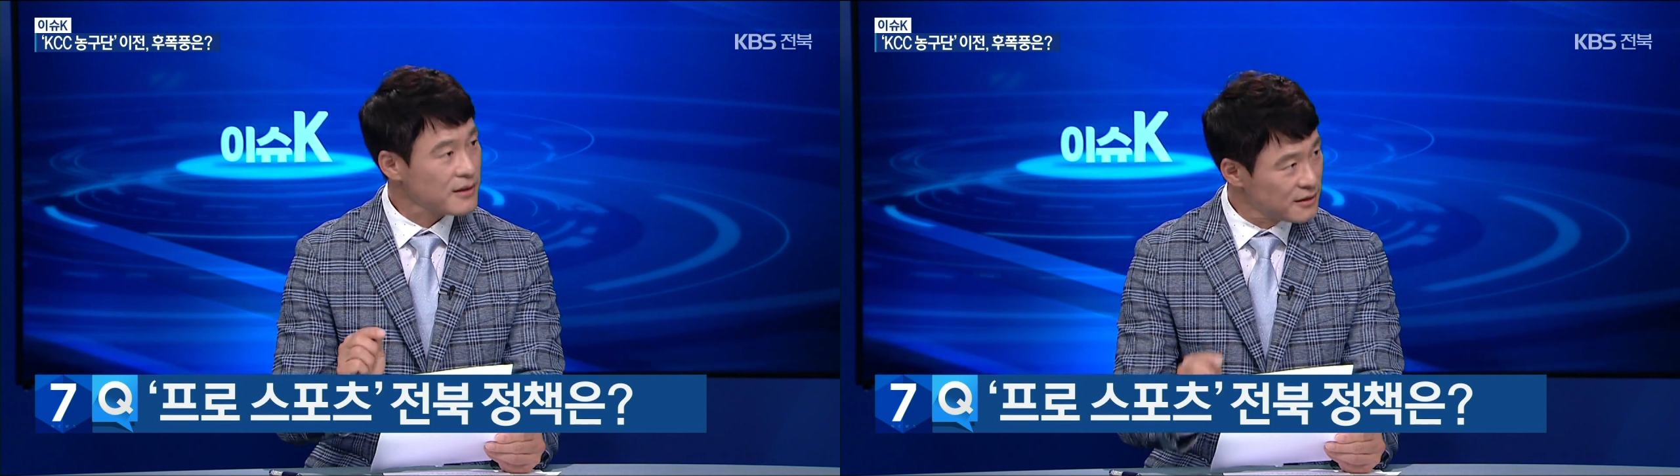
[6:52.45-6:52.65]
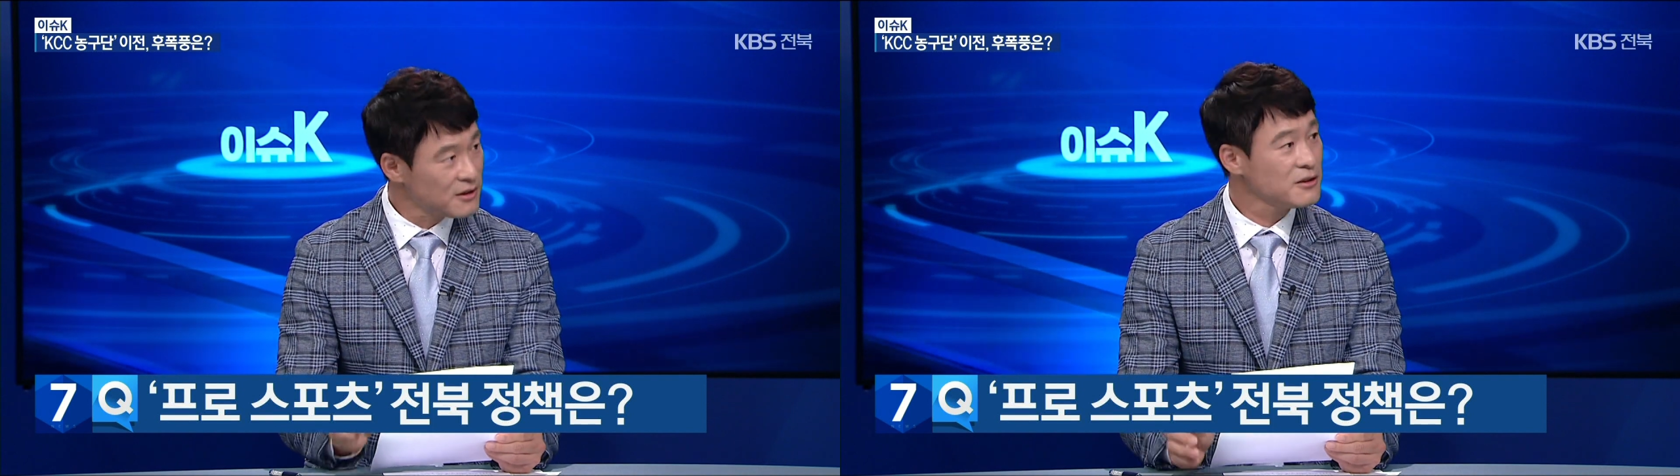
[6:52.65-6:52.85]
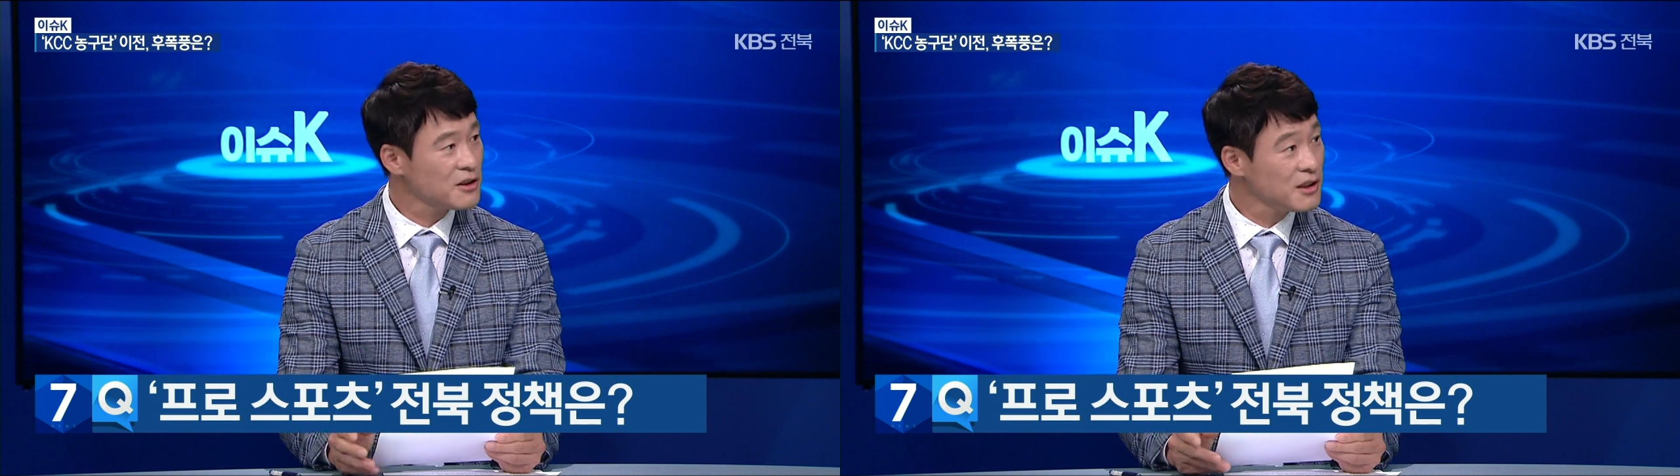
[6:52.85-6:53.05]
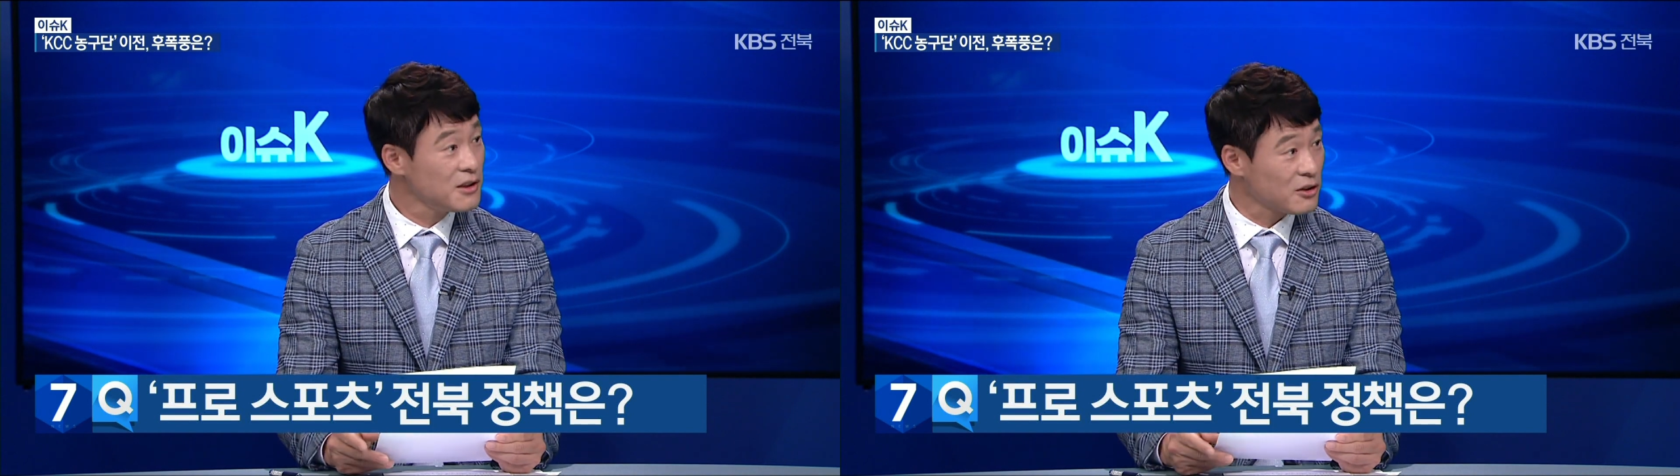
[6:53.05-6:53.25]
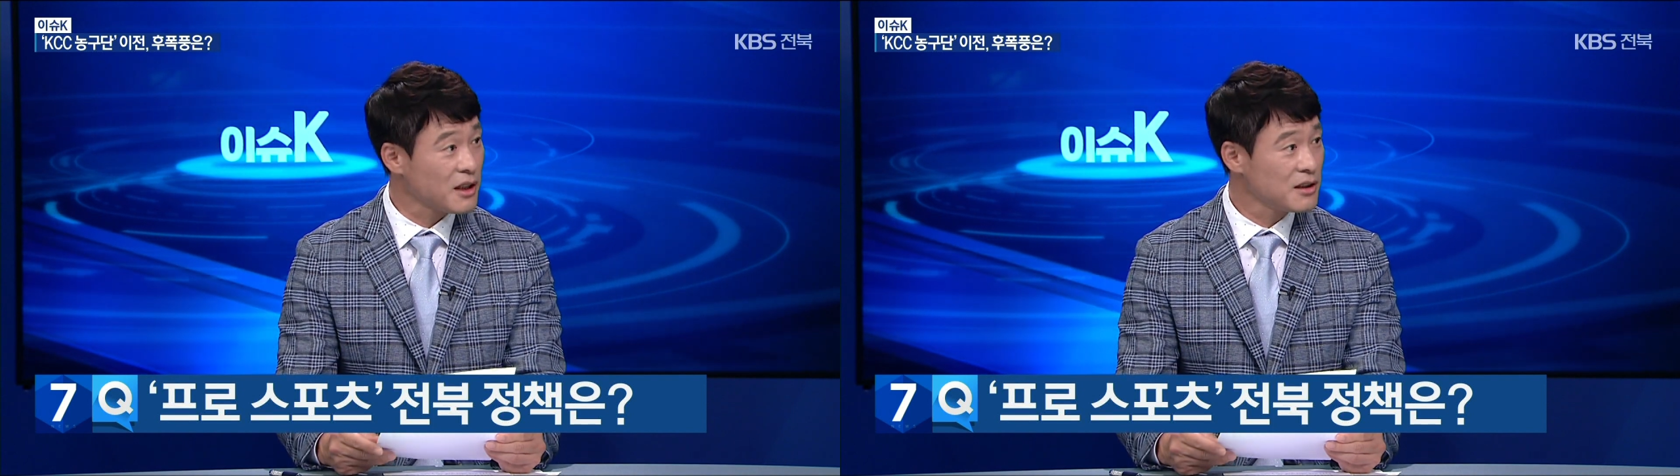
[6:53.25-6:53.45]
긍정적인
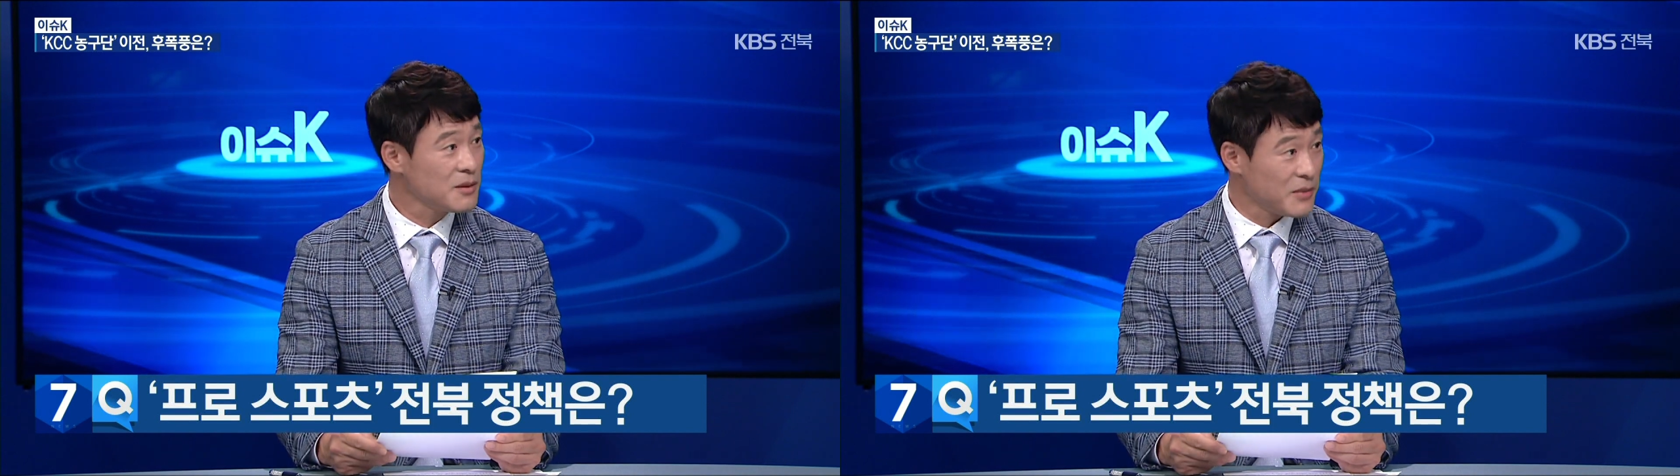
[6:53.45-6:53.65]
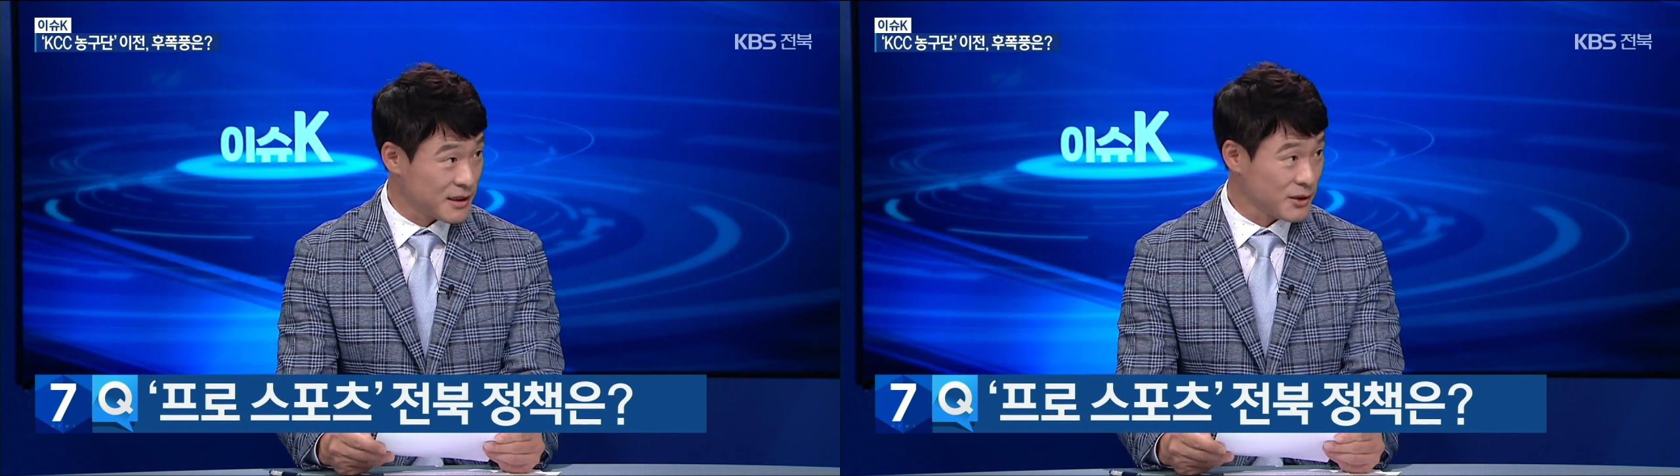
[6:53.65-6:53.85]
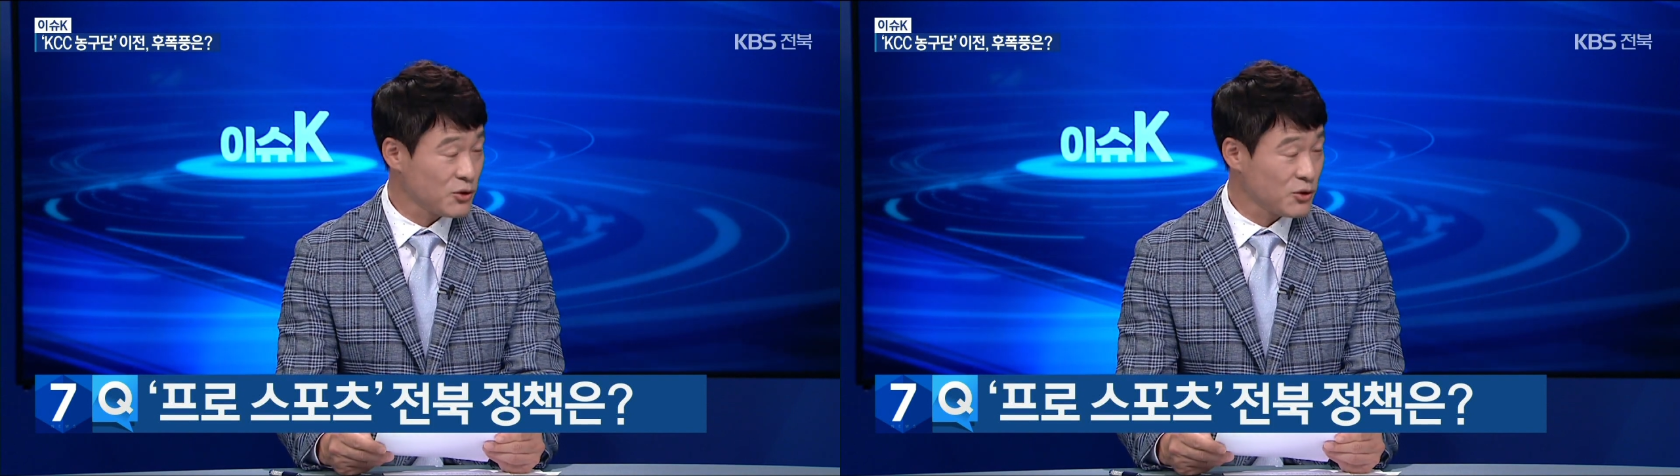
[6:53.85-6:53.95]
영향을 미칠